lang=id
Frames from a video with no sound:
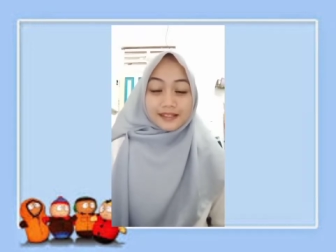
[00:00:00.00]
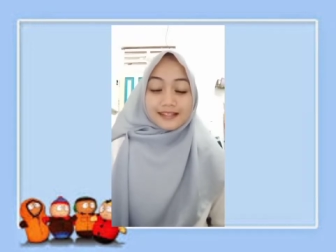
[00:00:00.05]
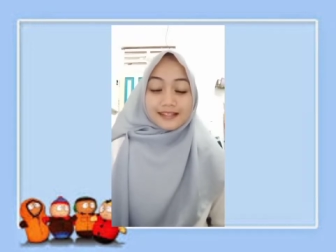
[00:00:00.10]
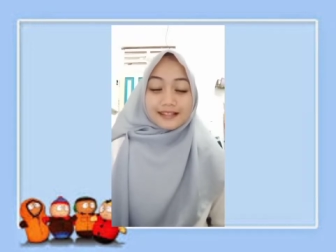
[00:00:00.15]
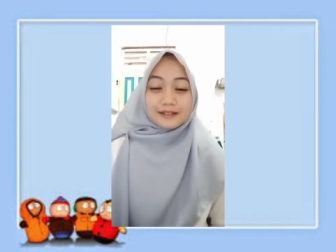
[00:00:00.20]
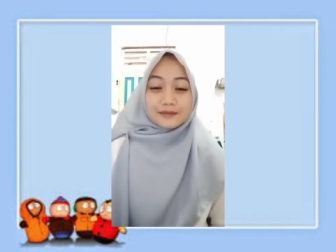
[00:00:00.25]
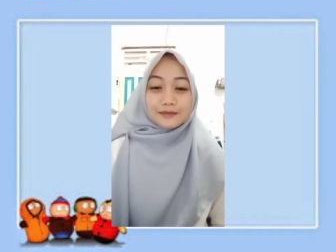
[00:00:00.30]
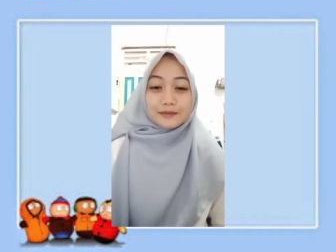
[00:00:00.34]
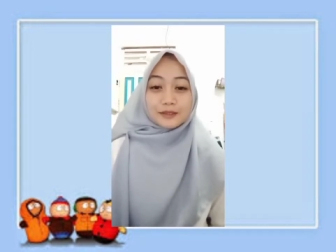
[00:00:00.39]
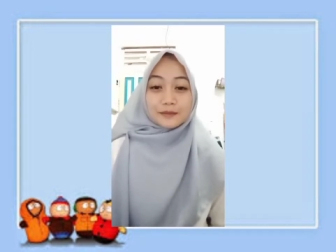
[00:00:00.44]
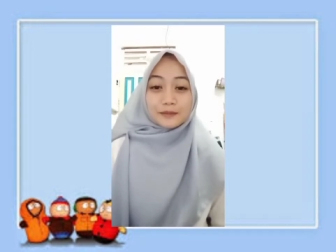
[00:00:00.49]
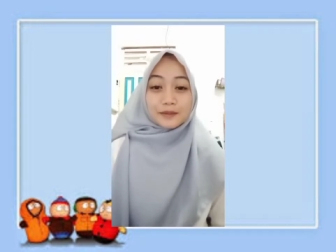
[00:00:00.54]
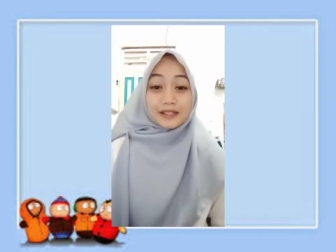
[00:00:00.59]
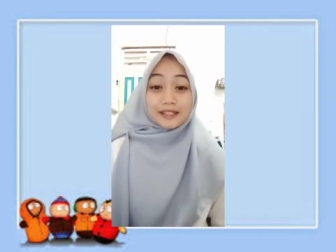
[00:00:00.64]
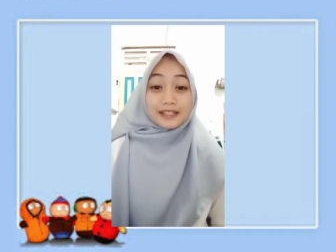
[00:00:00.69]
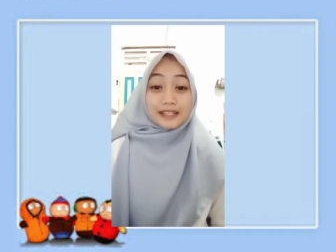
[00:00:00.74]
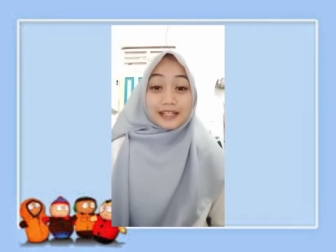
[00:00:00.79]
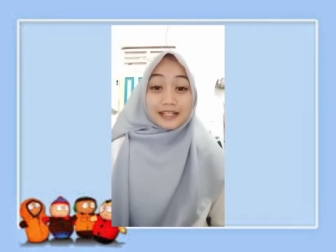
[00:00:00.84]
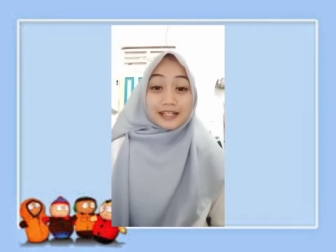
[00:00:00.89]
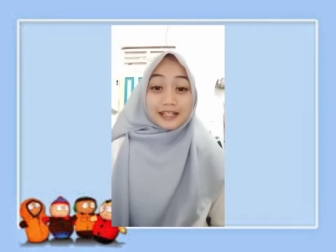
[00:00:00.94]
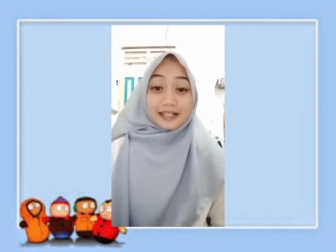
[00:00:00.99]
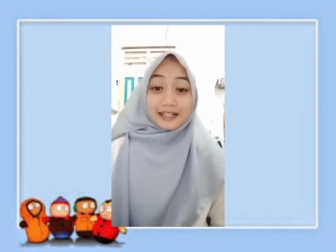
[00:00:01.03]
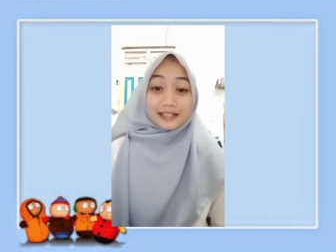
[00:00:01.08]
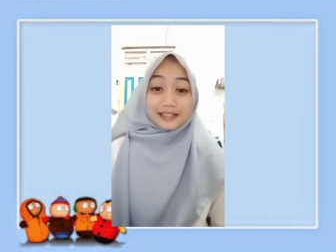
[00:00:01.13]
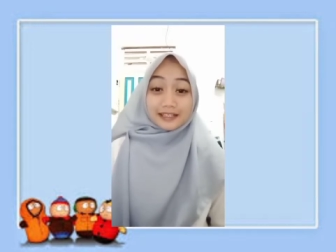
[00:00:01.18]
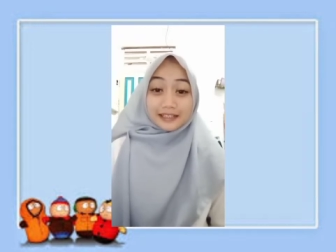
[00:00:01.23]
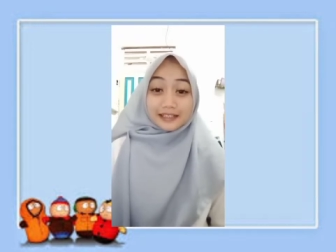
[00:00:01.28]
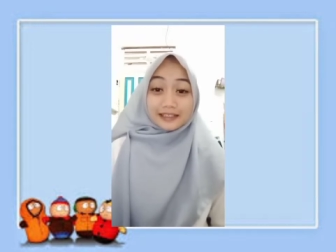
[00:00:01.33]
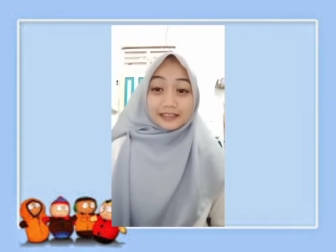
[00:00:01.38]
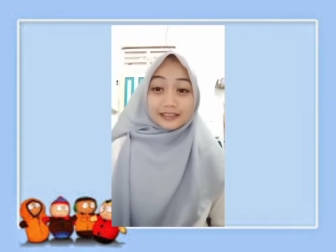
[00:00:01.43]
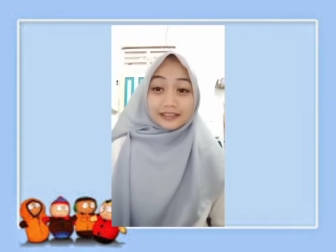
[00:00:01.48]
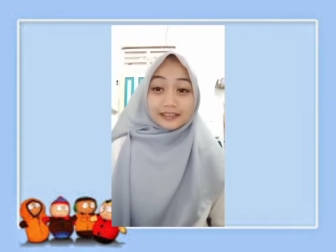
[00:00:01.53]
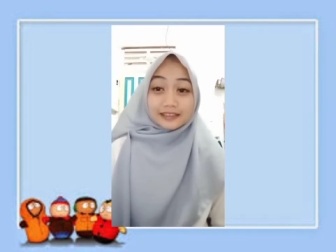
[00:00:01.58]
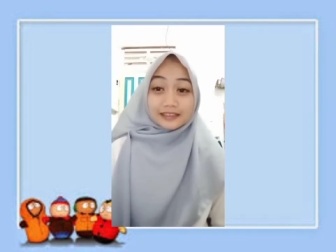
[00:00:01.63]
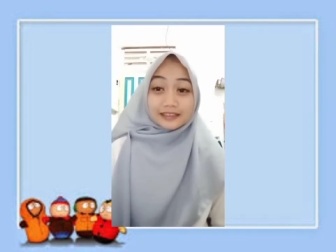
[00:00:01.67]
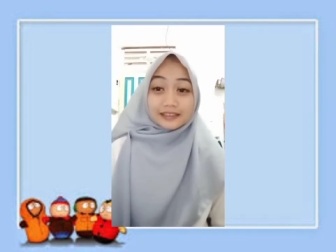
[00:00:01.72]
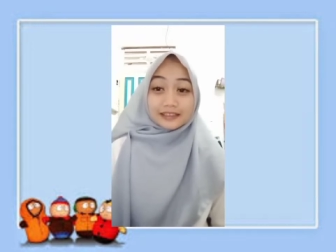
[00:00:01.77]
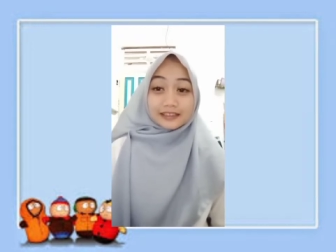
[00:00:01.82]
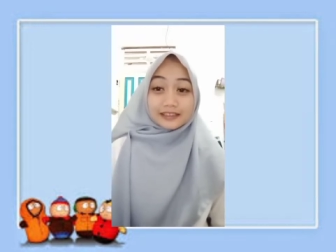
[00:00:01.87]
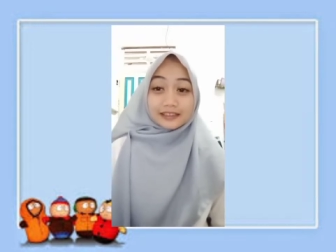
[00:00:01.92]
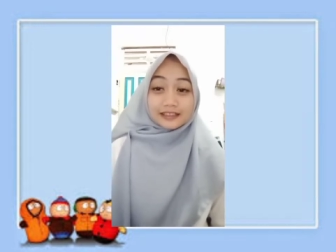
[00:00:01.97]
Selamat pagi anak-anak.
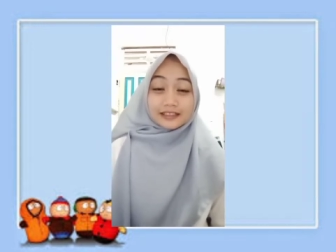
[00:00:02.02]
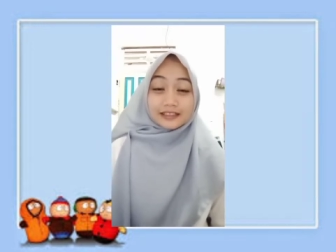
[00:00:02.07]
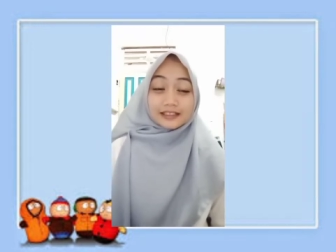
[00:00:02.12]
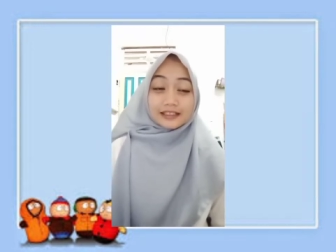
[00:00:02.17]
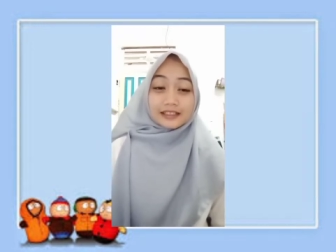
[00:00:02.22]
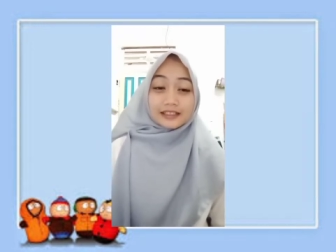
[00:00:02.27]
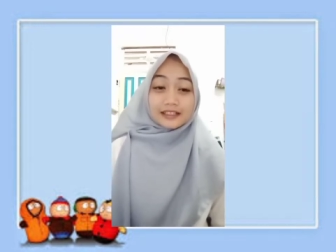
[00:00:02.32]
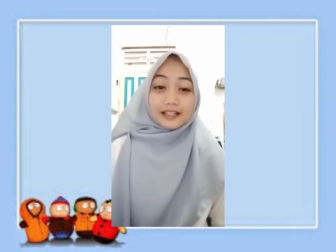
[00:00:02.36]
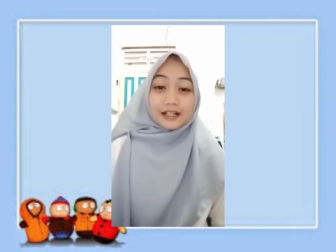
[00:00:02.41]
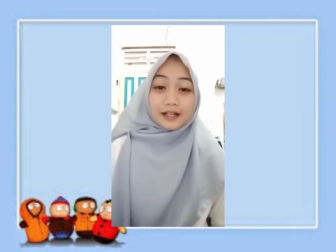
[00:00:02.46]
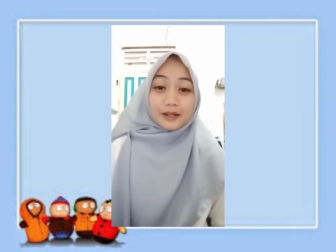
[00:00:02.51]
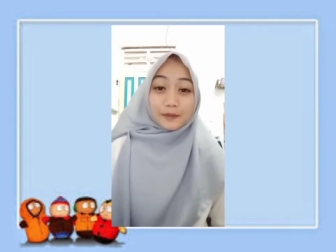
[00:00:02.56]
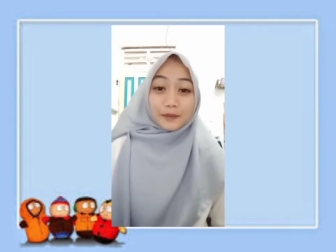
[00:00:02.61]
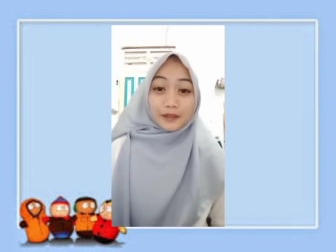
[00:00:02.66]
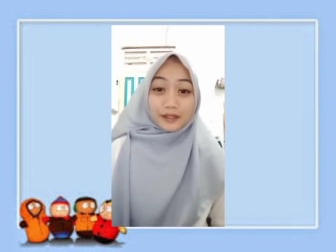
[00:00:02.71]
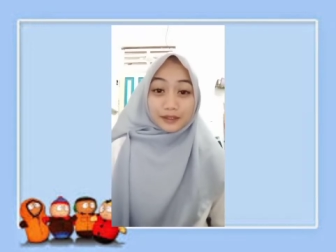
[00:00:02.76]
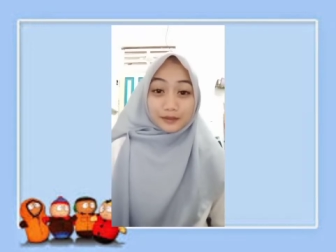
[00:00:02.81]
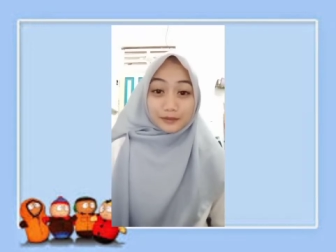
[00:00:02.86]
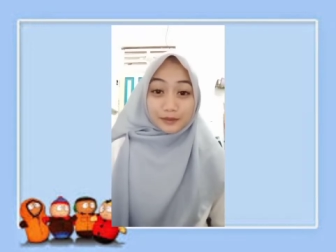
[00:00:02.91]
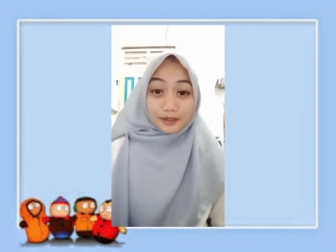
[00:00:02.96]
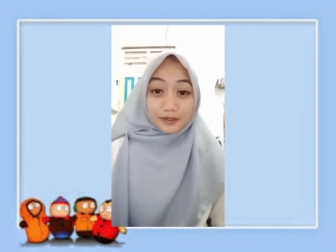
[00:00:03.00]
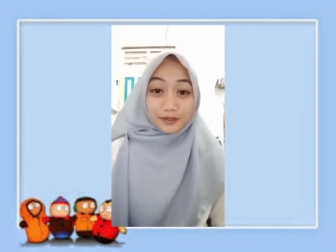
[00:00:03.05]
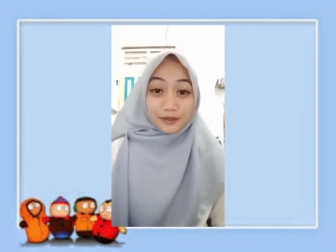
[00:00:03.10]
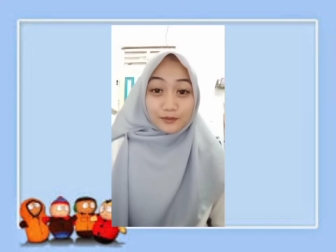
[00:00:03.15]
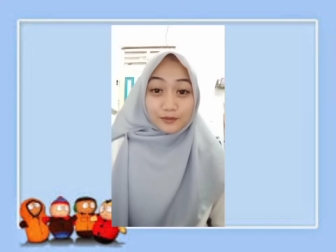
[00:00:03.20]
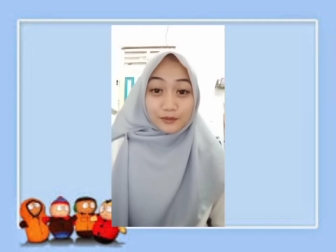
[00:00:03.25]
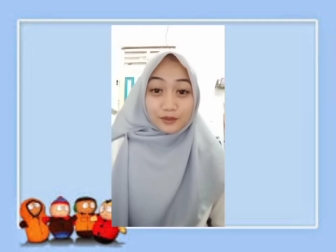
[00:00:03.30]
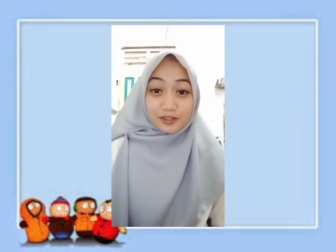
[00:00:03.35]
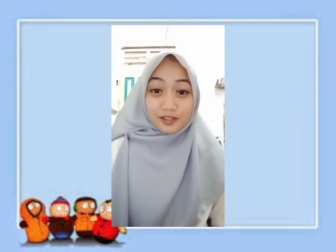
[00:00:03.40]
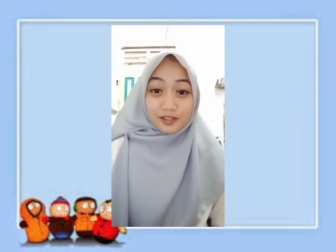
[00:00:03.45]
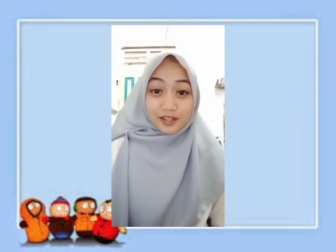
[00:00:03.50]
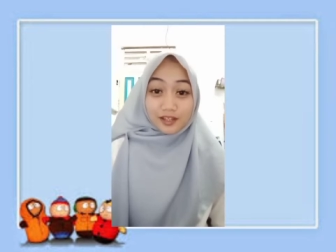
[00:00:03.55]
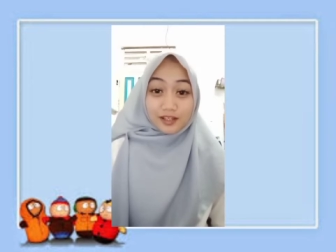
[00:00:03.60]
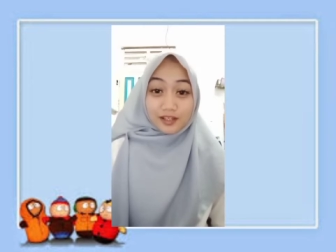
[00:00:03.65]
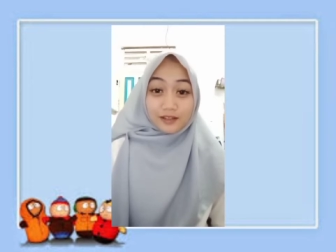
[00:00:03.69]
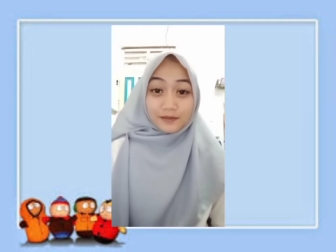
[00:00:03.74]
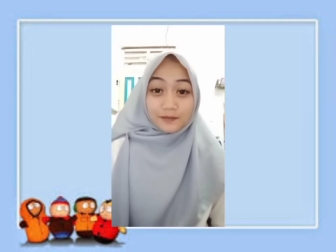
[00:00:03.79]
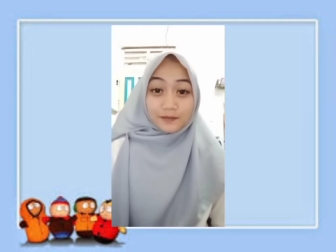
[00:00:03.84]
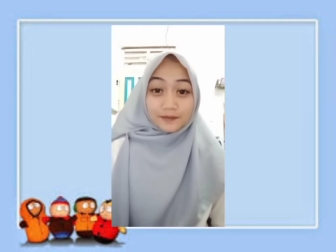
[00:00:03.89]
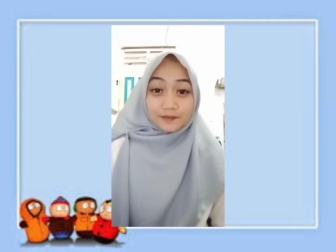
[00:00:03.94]
Apa kabar semuanya?